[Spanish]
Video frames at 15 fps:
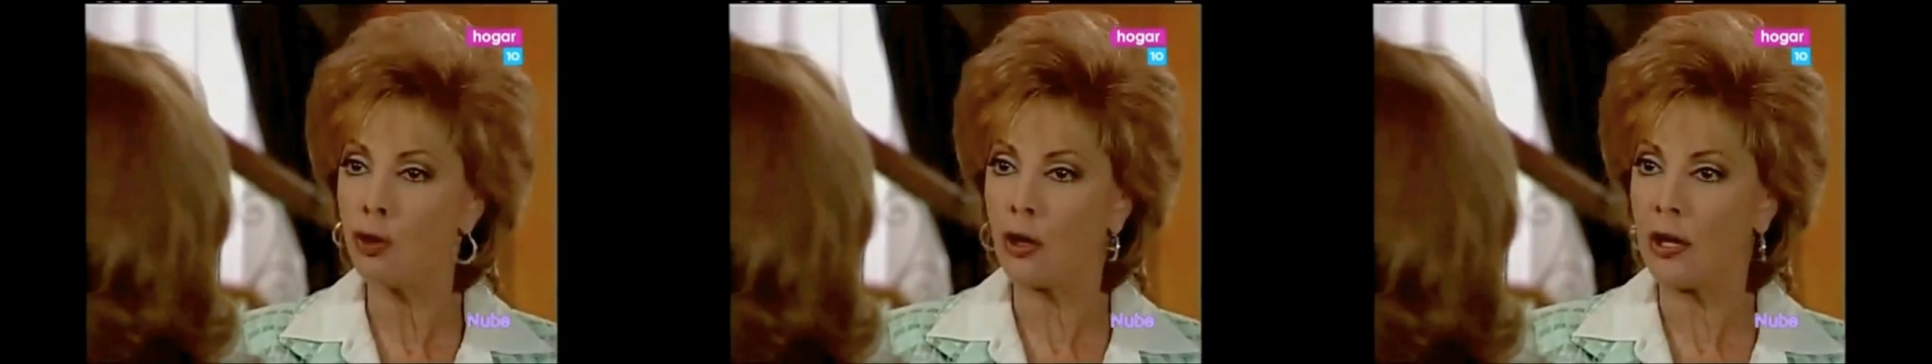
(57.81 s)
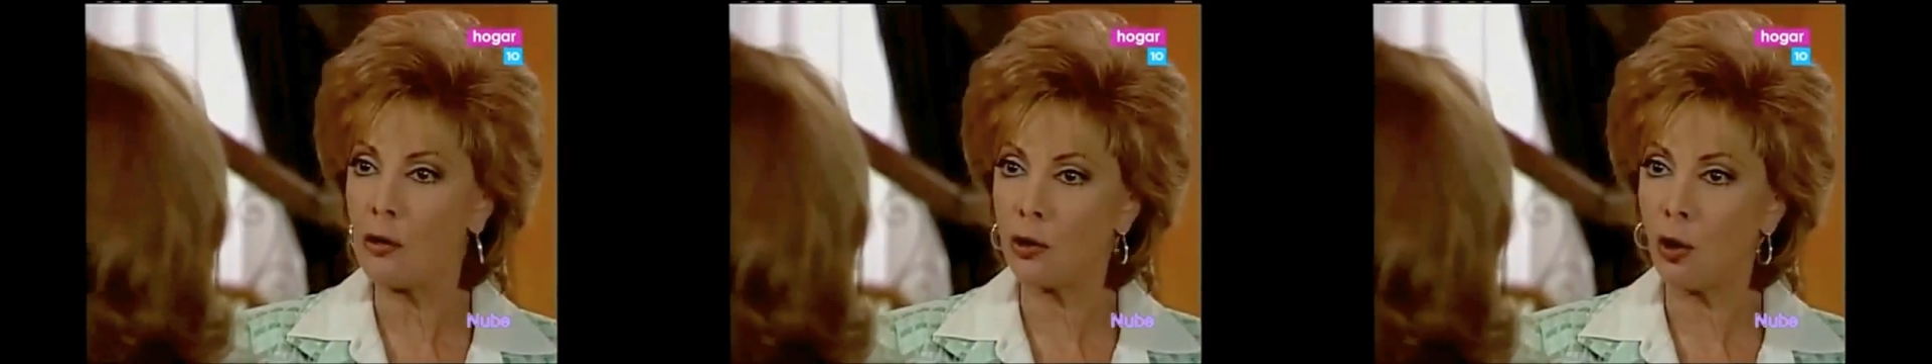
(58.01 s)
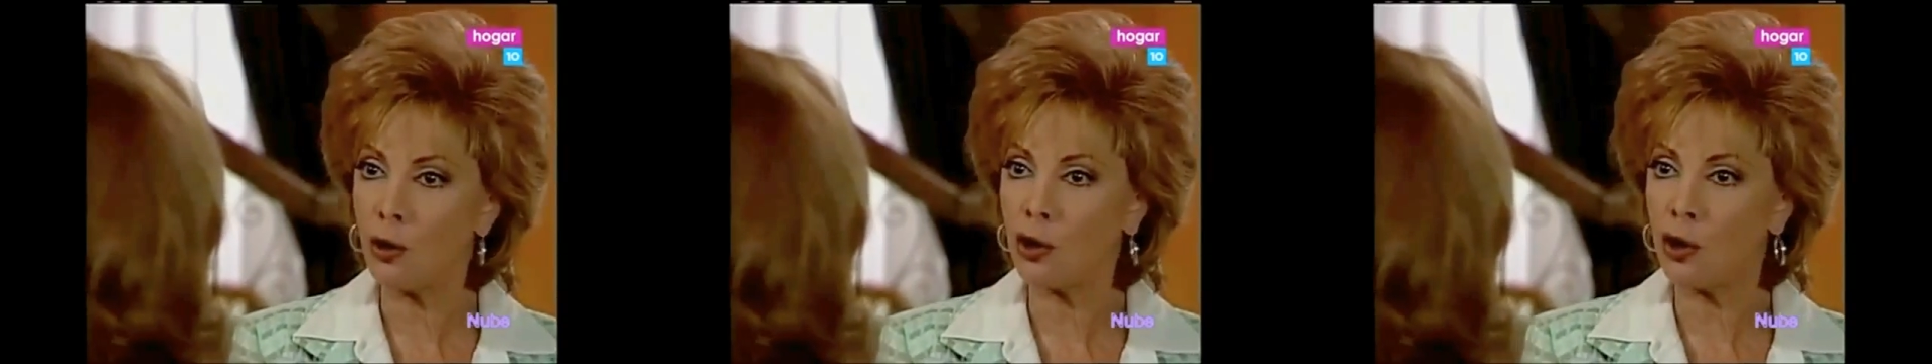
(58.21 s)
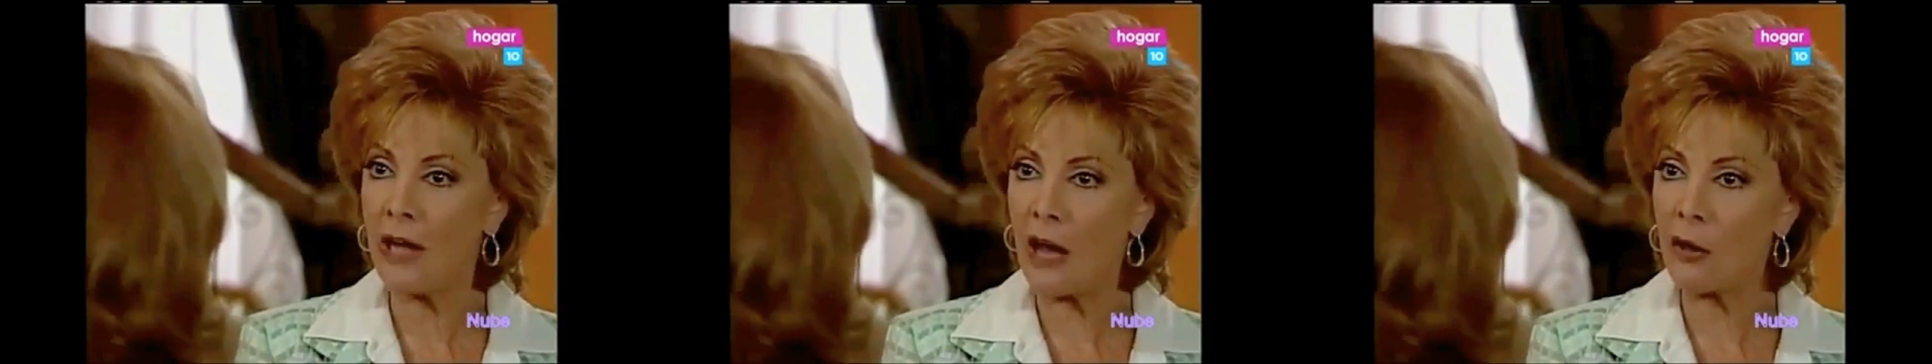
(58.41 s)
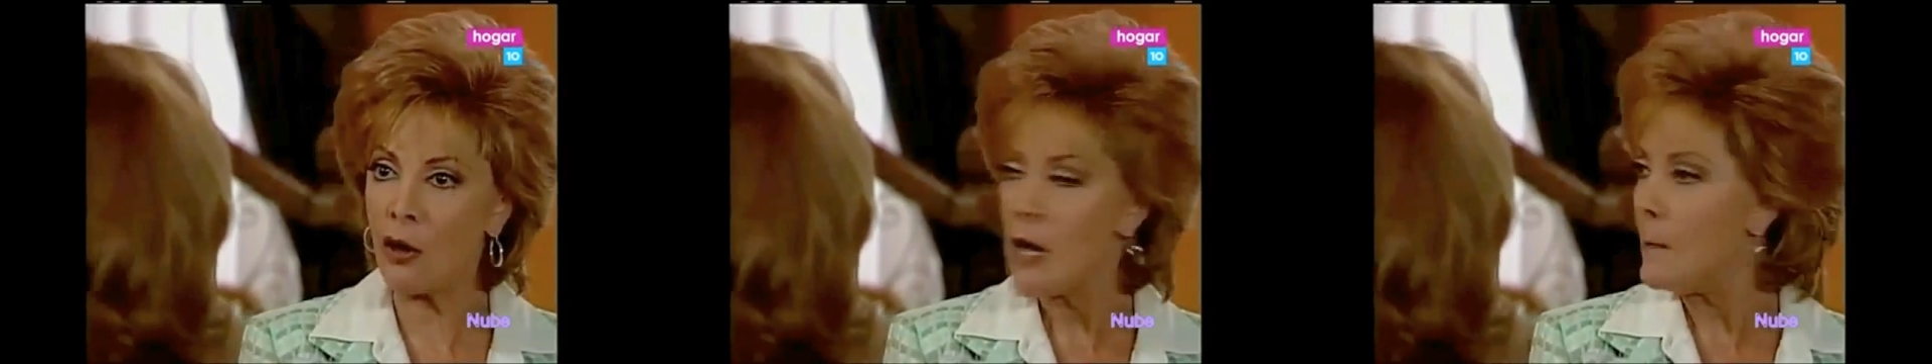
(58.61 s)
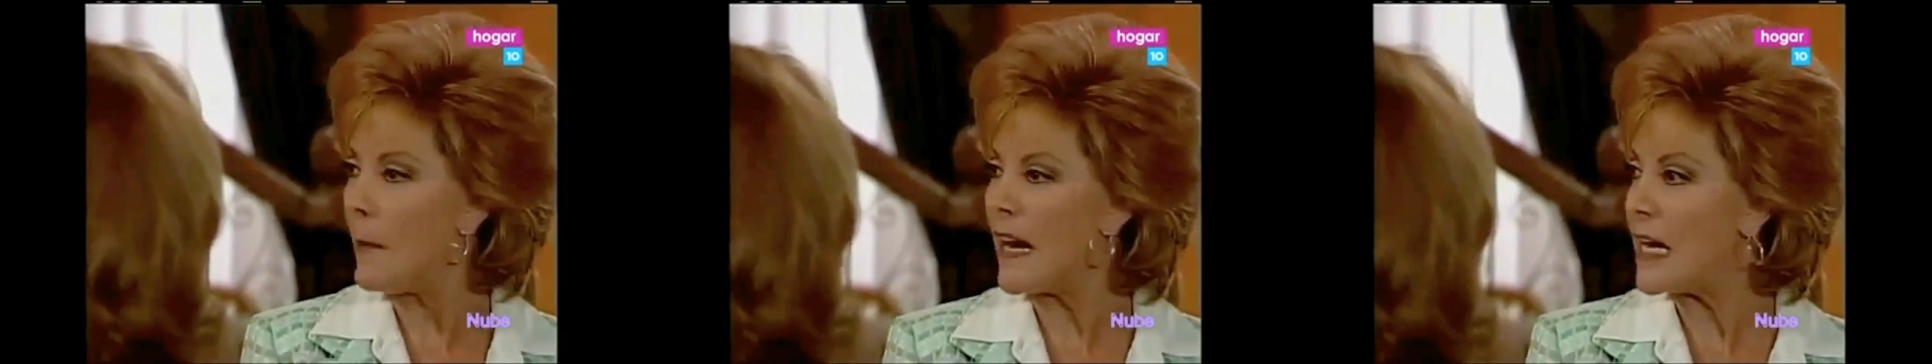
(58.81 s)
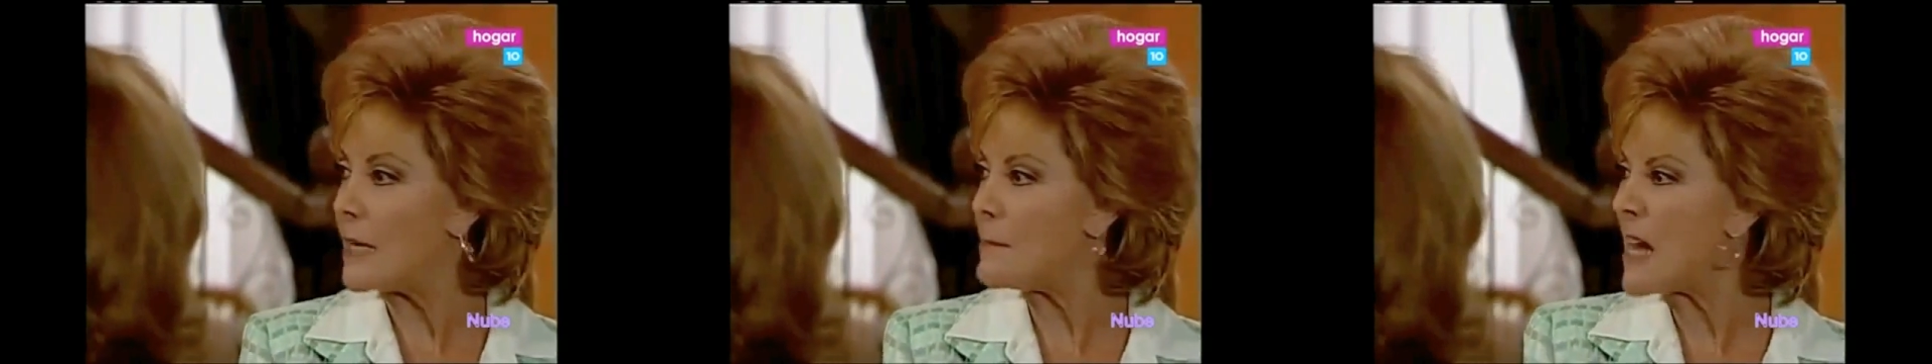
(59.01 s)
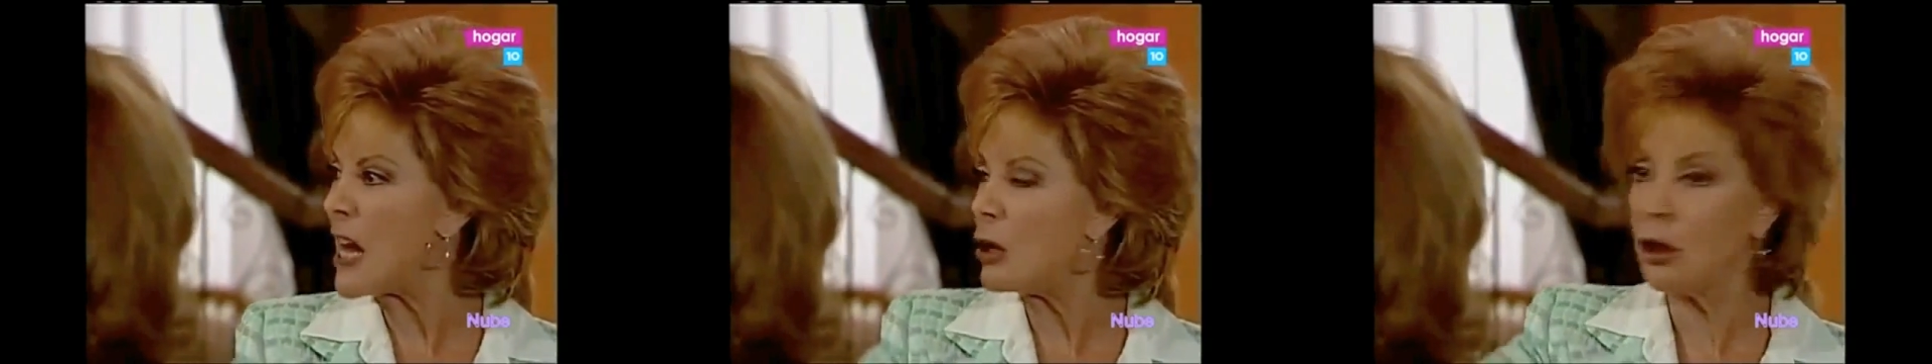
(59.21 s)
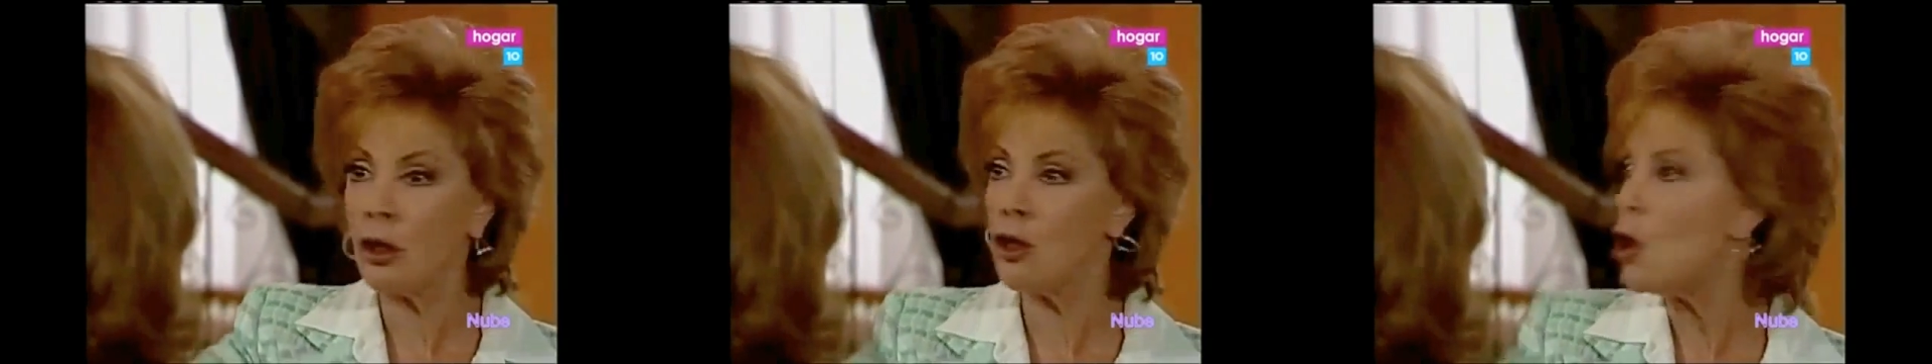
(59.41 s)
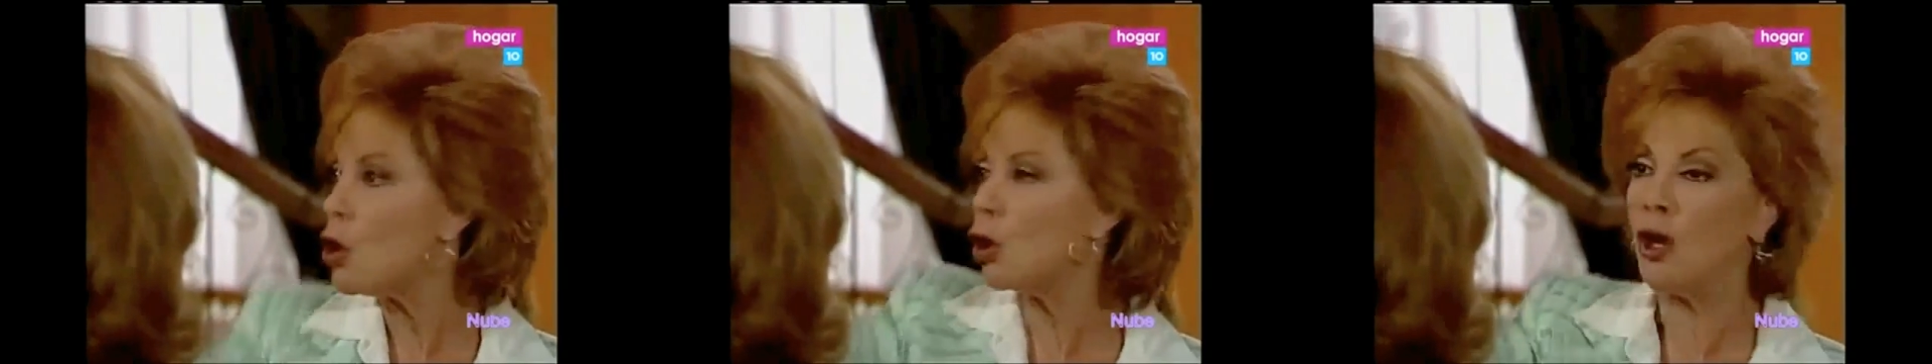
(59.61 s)
quedó solucionado para el viejo
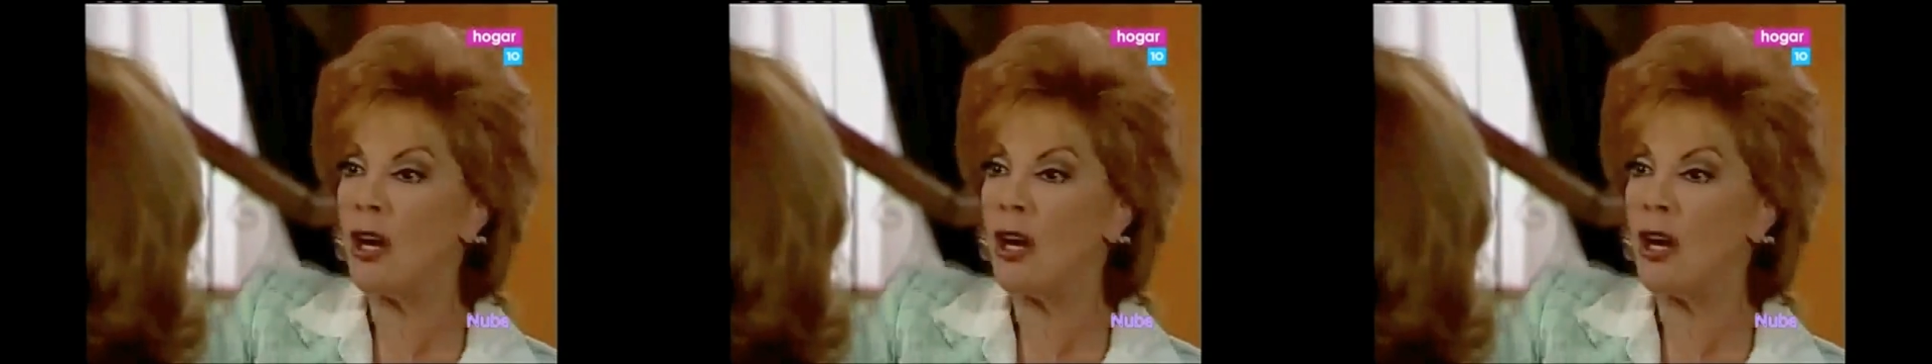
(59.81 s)
loco